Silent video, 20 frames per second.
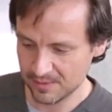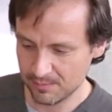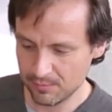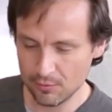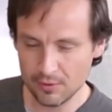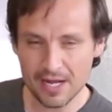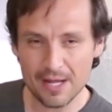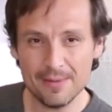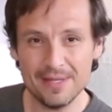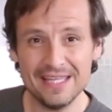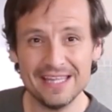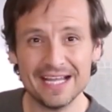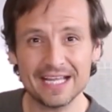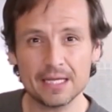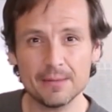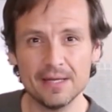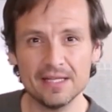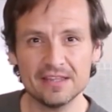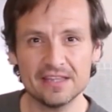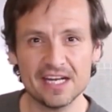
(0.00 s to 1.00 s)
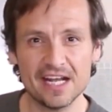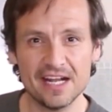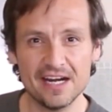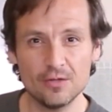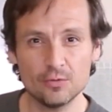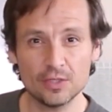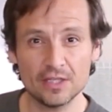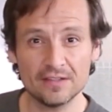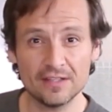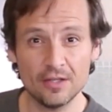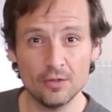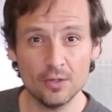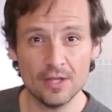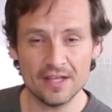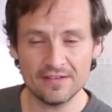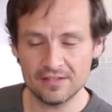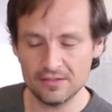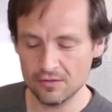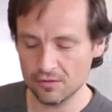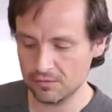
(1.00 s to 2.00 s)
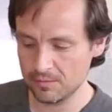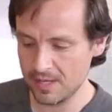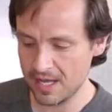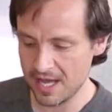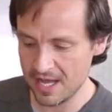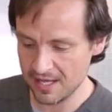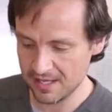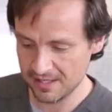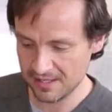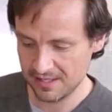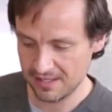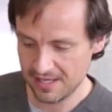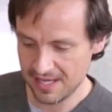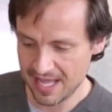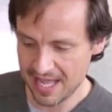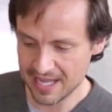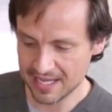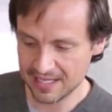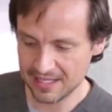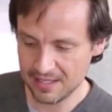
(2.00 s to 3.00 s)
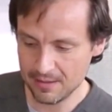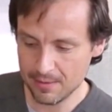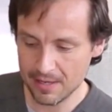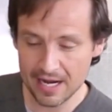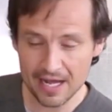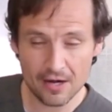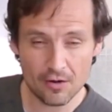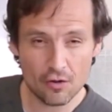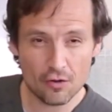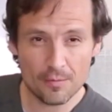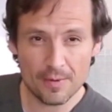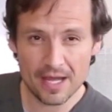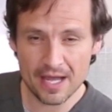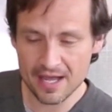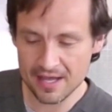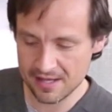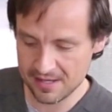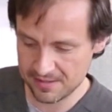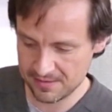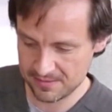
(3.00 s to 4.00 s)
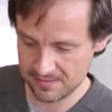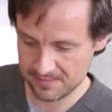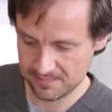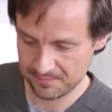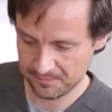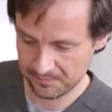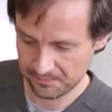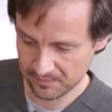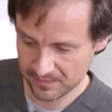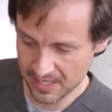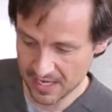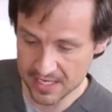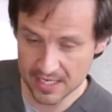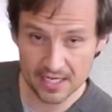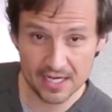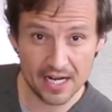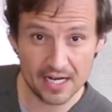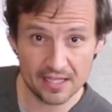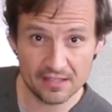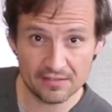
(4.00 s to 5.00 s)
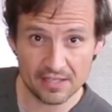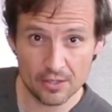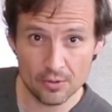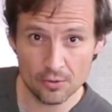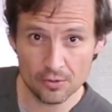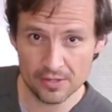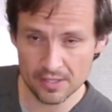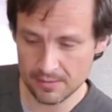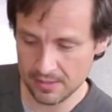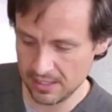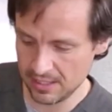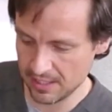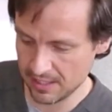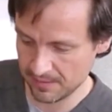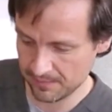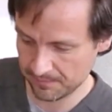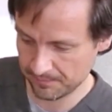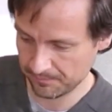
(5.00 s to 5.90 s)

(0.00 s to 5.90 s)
Pura vida que va a entrar en nuestras células y nos va a equilibrar, nos va a llenar de salud, de vida.